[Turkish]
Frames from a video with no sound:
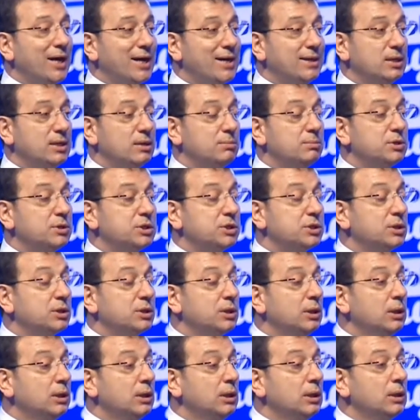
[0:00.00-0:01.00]
edilmiş
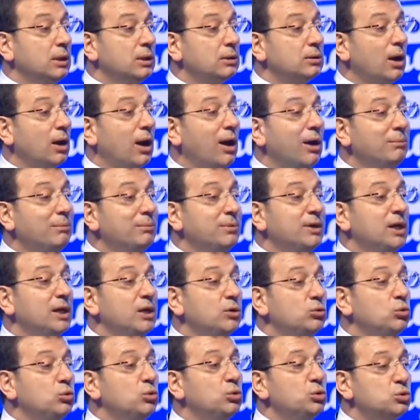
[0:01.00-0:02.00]
tam
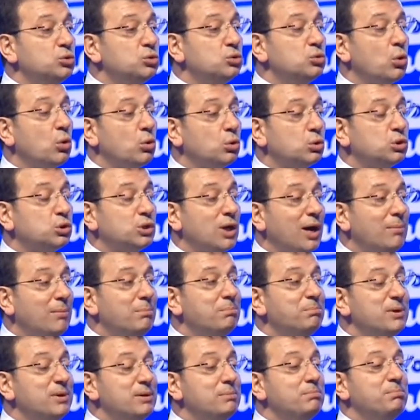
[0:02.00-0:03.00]

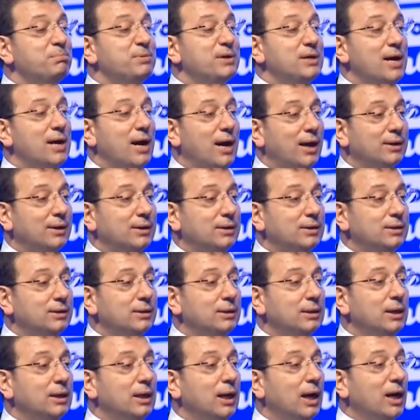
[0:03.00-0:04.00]
790 bin binanın
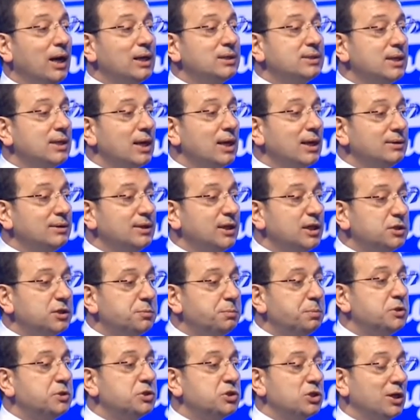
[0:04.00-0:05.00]
hasar
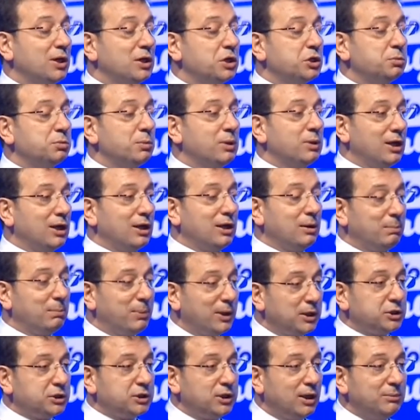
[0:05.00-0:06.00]
tespit çalışmalarına
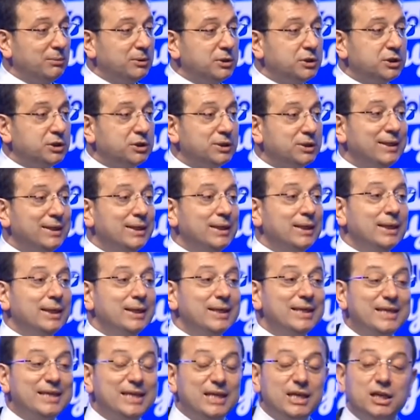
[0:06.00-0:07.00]
başlamış,
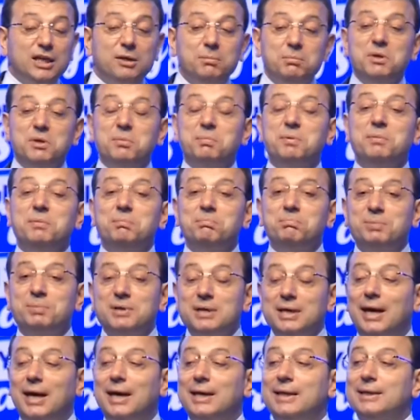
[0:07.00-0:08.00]
20 bin
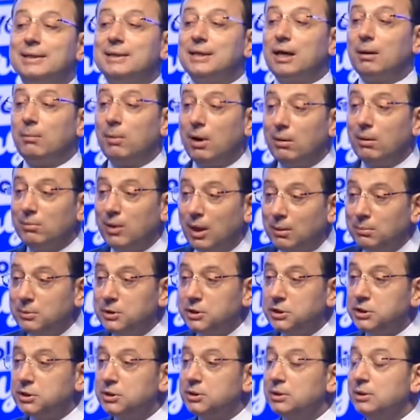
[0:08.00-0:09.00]
binayı
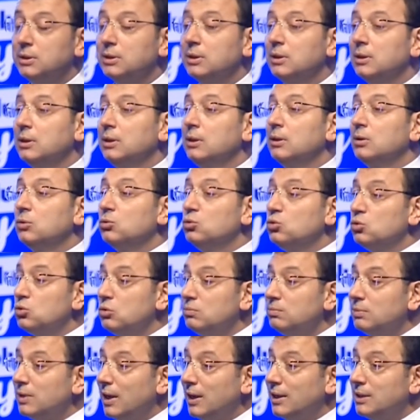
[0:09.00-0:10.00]
tamamlamış
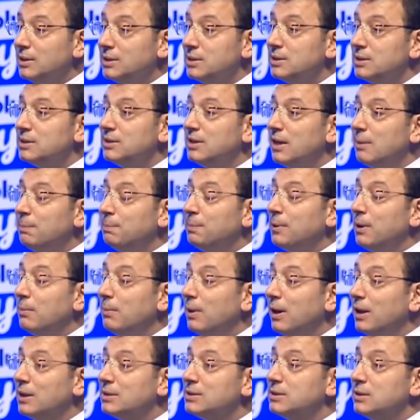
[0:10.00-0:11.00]
durumdayız.
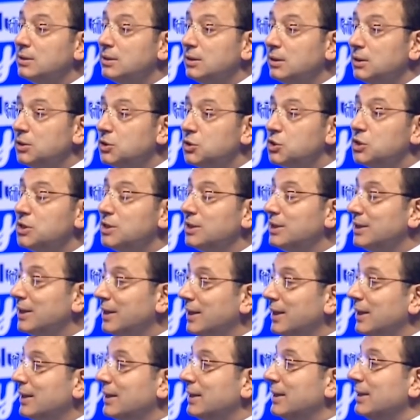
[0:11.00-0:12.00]
Depreme hazırlık için
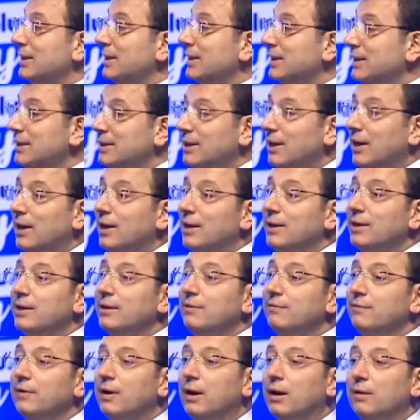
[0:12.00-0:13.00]
gerekli
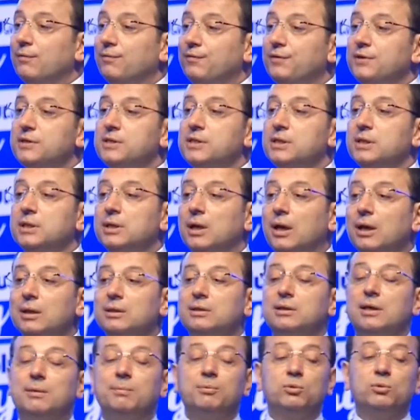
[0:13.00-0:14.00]
idari ve fiziki
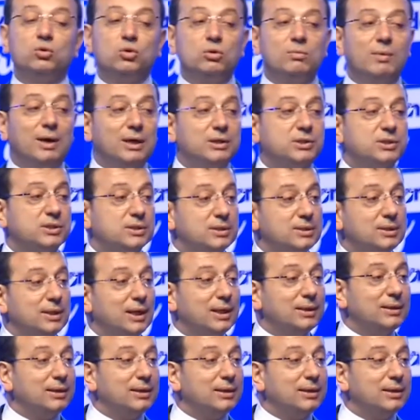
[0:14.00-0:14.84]
altyapı kurma açısından